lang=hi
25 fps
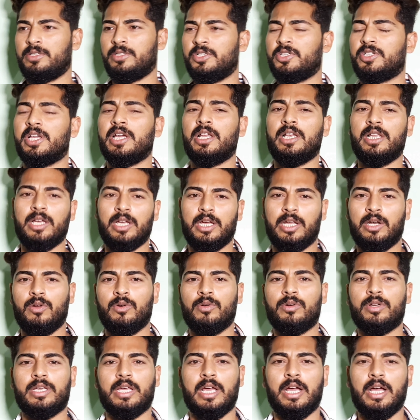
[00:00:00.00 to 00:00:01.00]
जिसके लिए ये
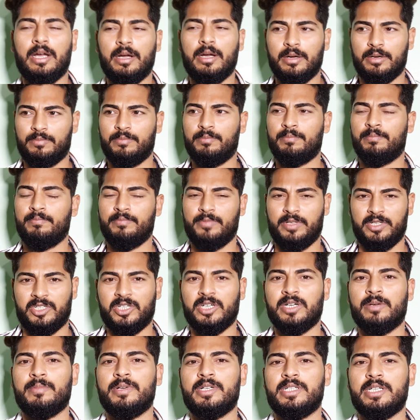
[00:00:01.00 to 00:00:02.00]
लोग क्या
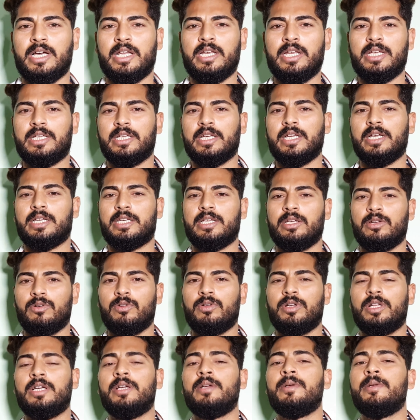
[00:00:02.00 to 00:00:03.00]
स्टेटमेंट जारी किया कि
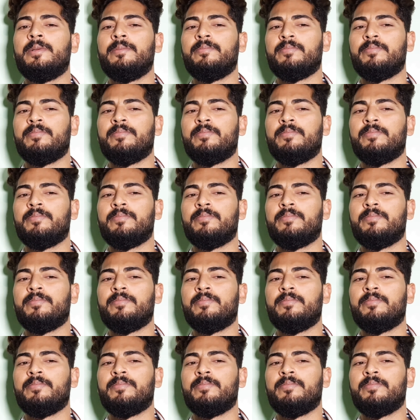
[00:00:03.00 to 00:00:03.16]
इन्होंने